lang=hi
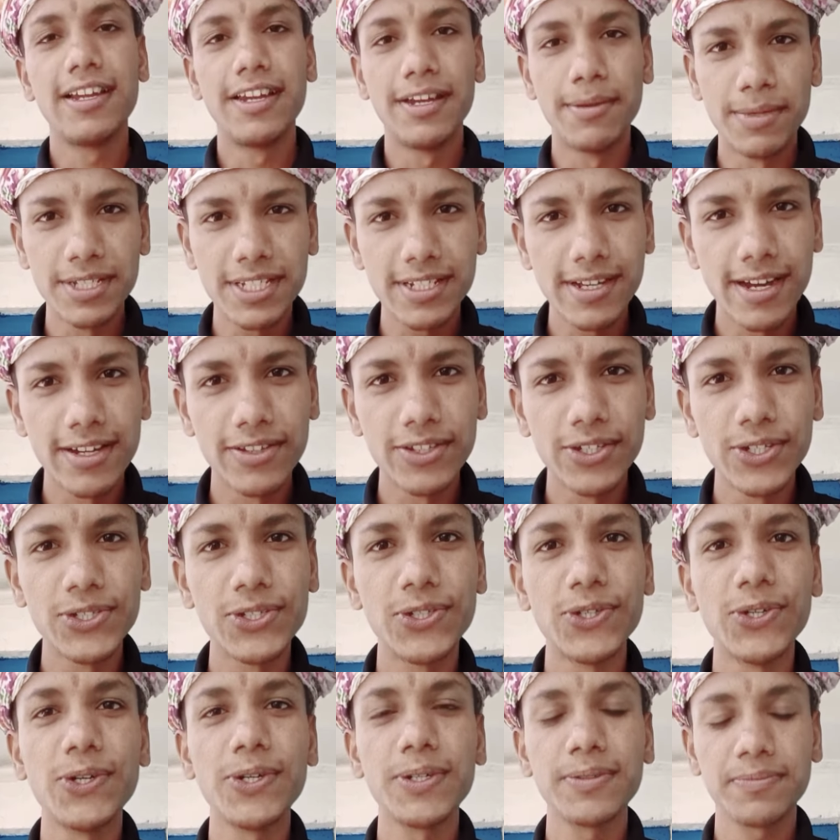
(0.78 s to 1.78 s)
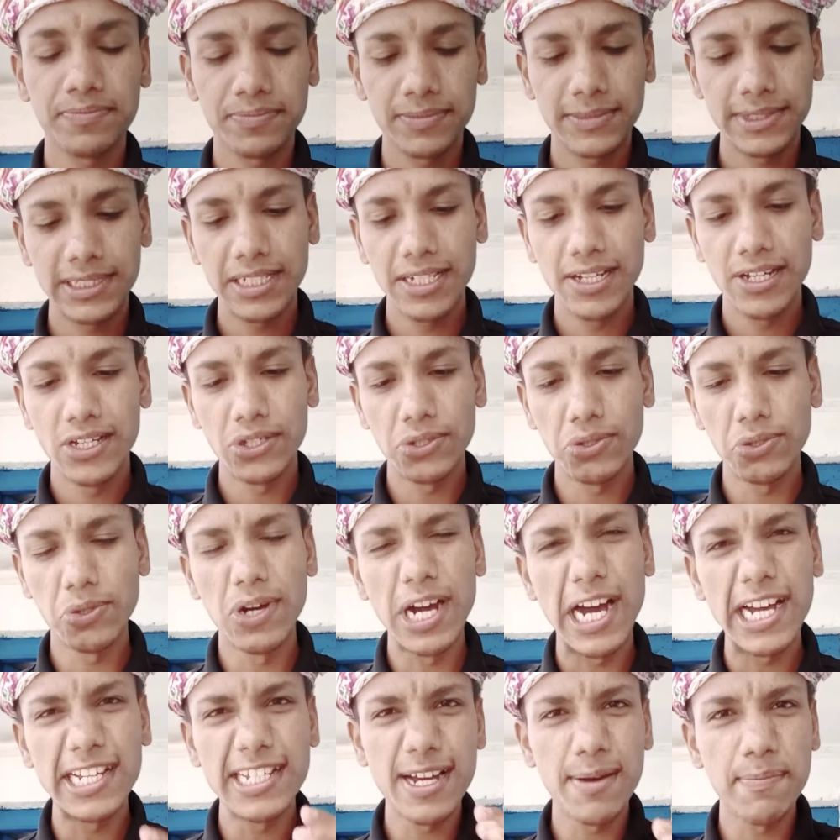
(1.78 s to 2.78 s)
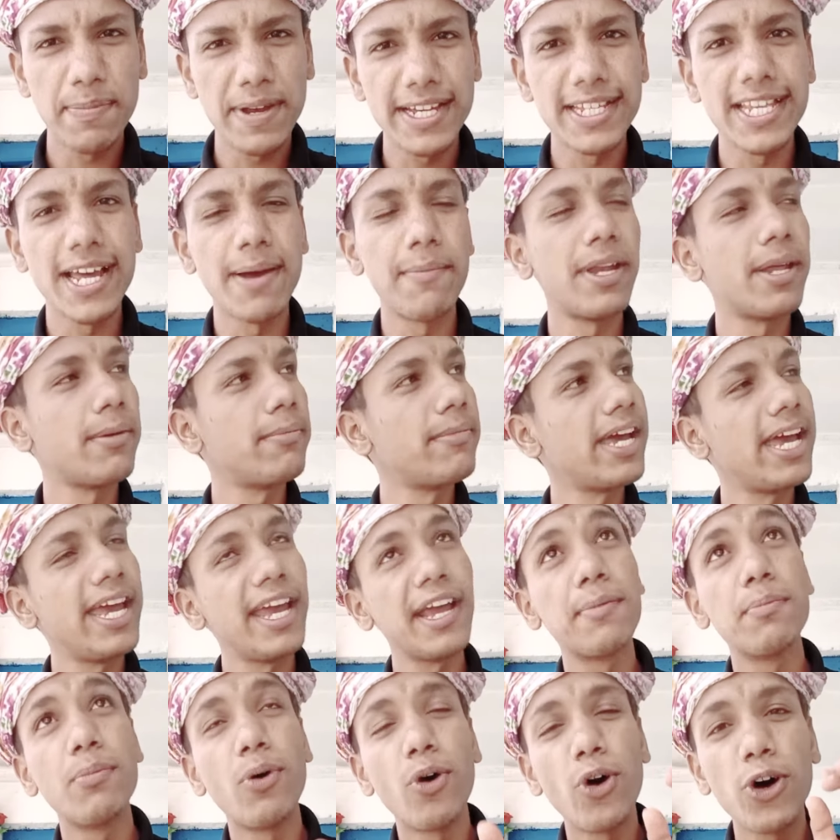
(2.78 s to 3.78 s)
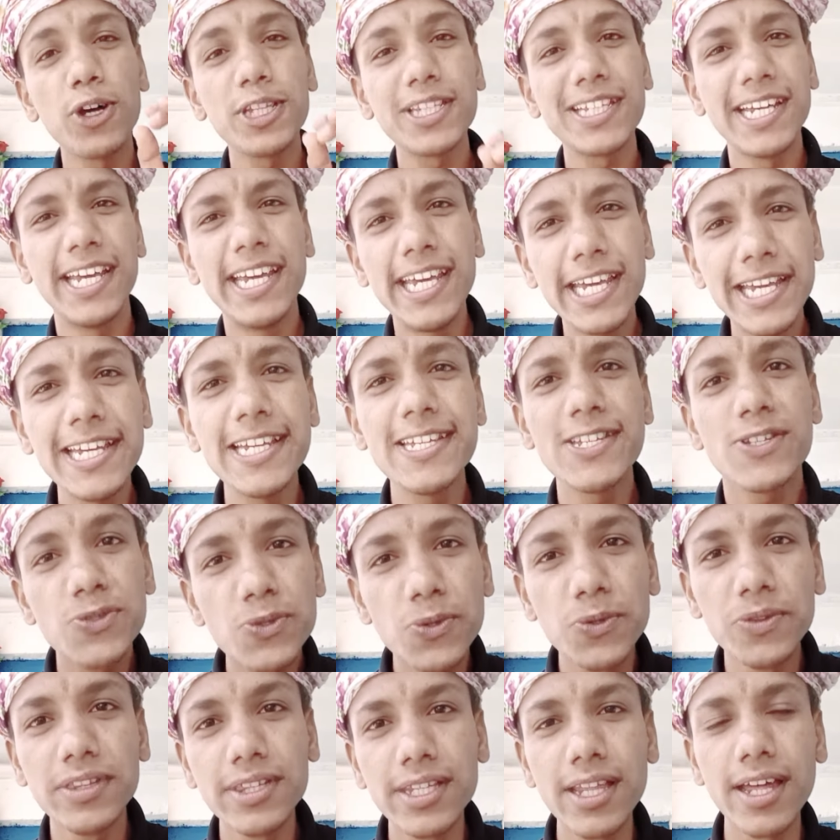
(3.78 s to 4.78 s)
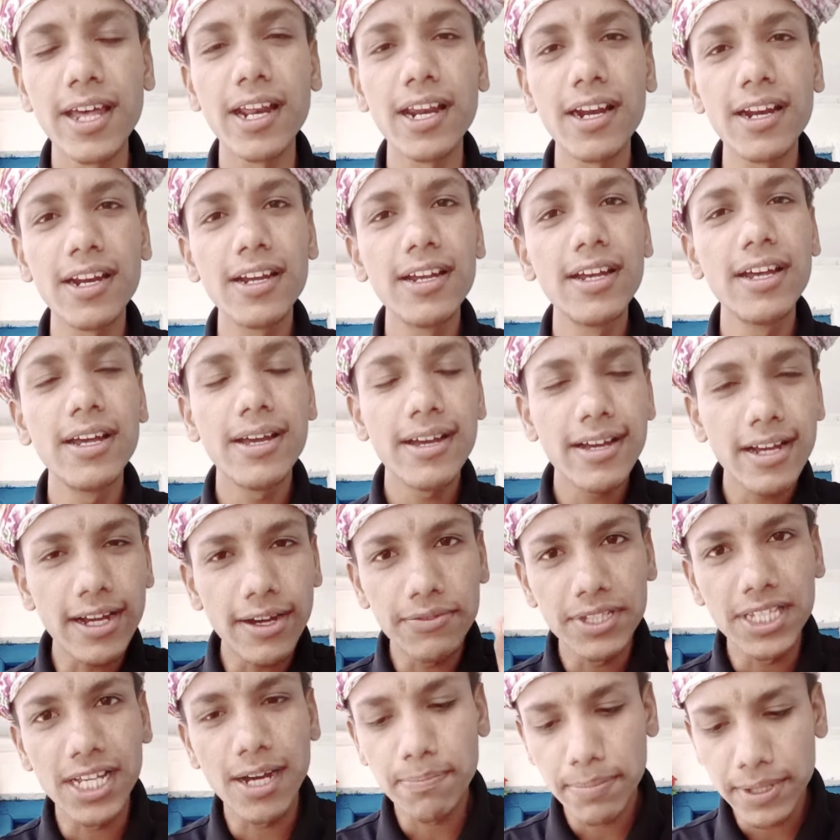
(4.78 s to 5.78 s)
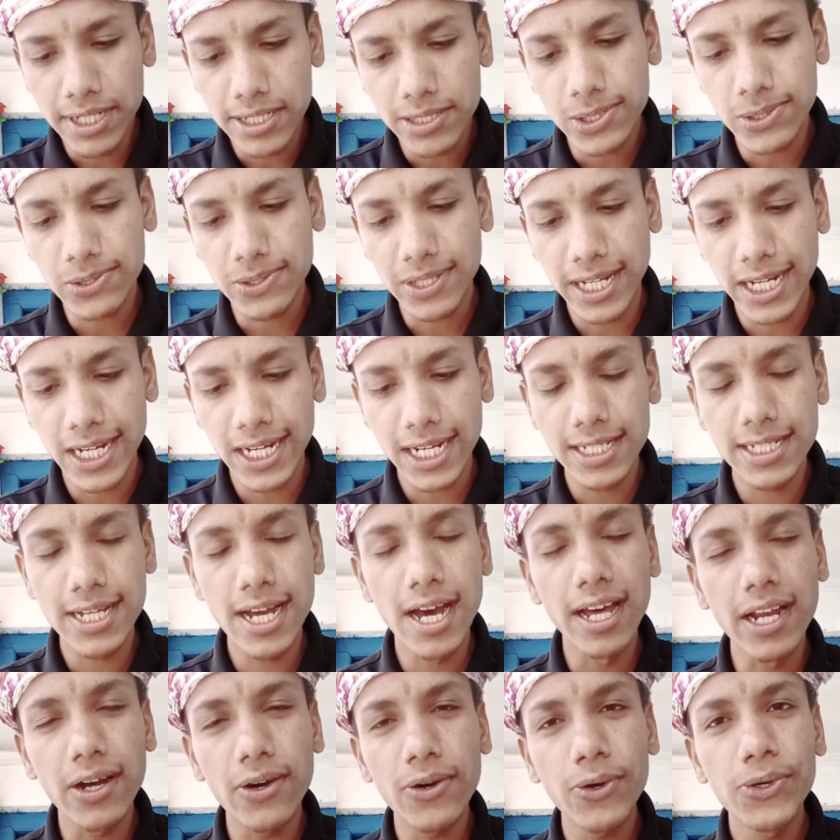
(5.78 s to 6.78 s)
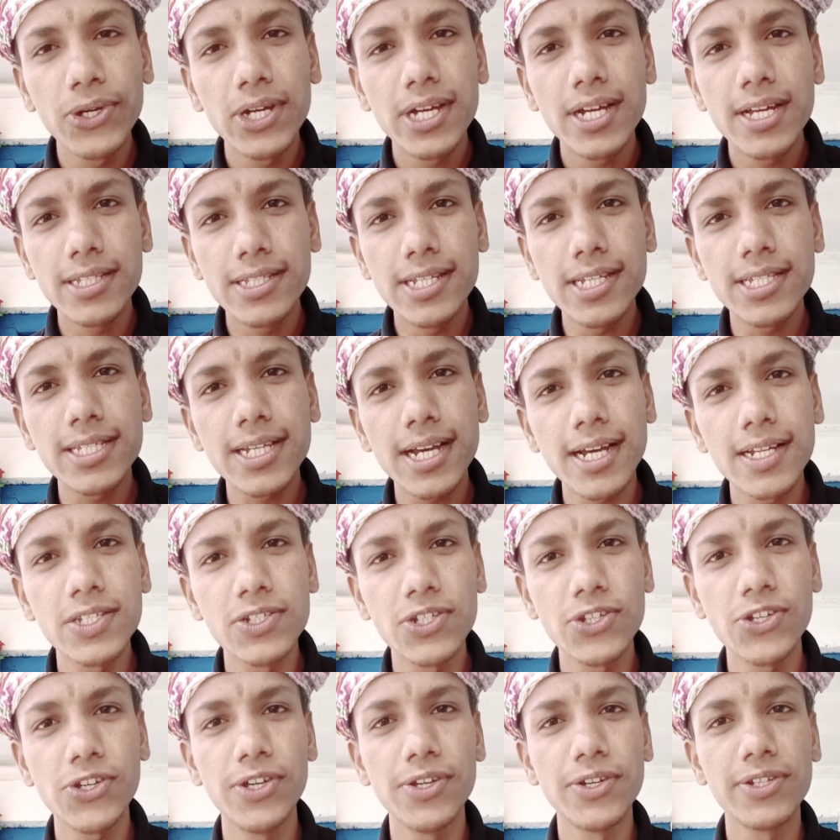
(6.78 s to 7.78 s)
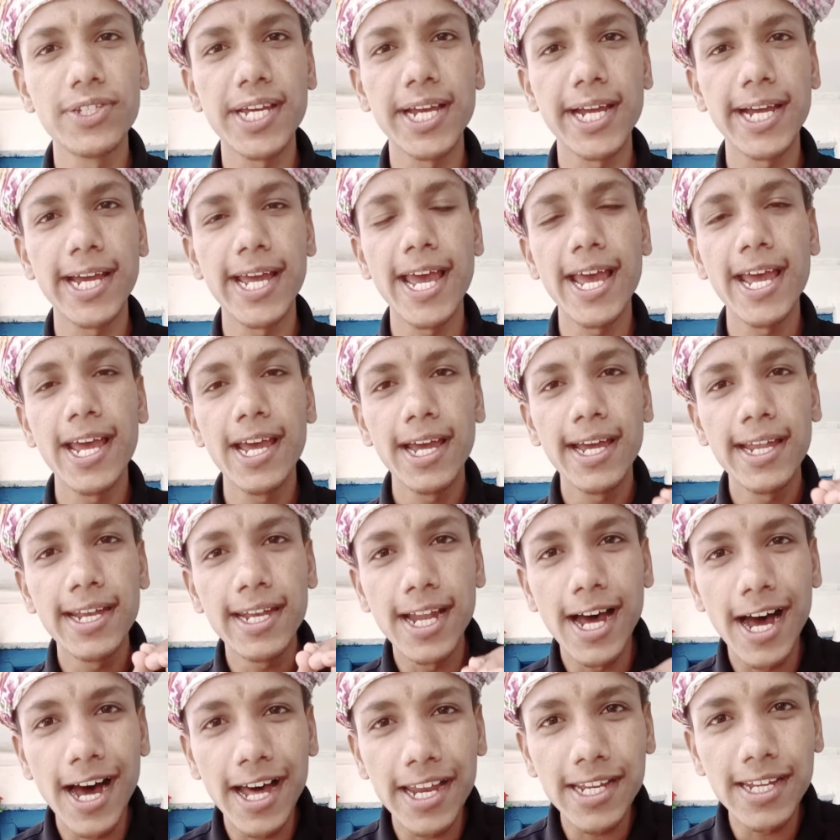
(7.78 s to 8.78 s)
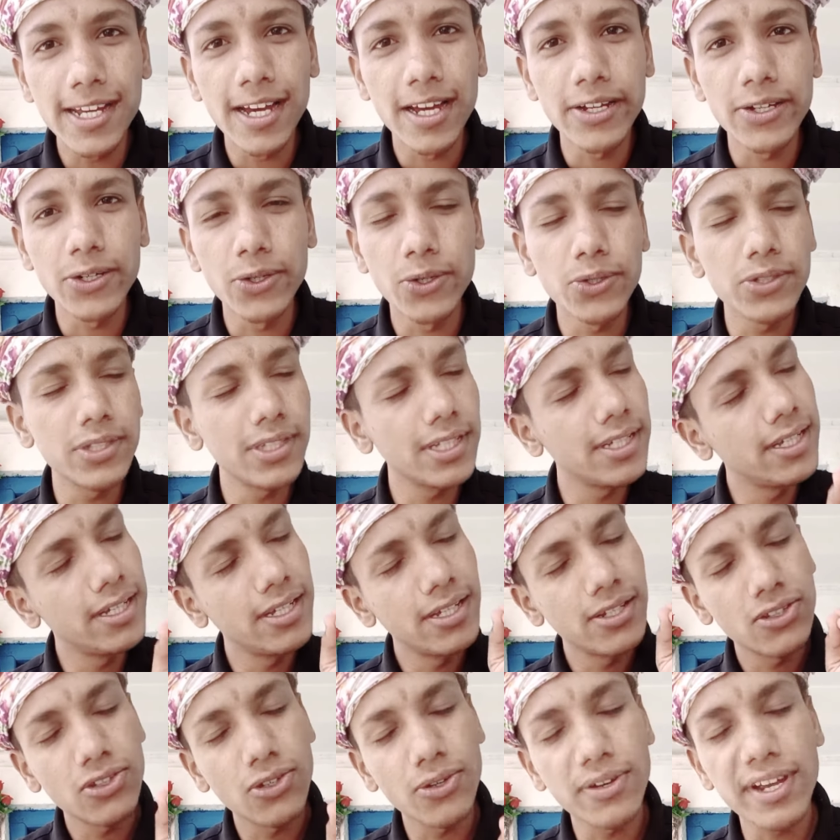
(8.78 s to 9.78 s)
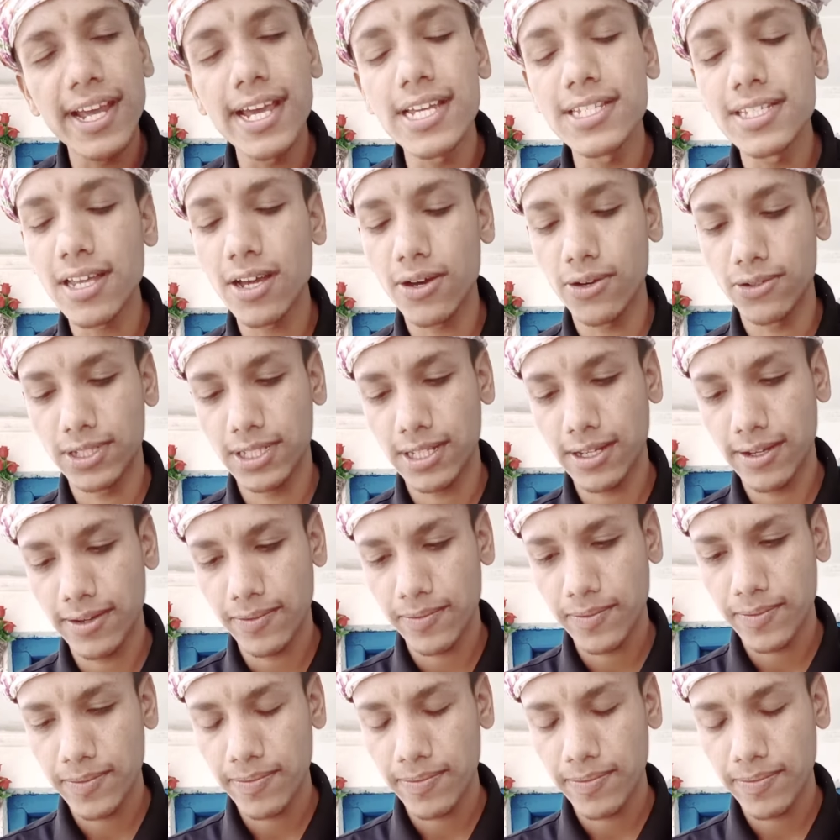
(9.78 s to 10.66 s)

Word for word: नमस्कार दोस्तों तो आज आपके सामने मैं एक बहुत ही सुंदर कविता प्रस्तुत करने जा रहा हूँ जिसका शीर्षक है नारियाँ न होती तो कैसा होता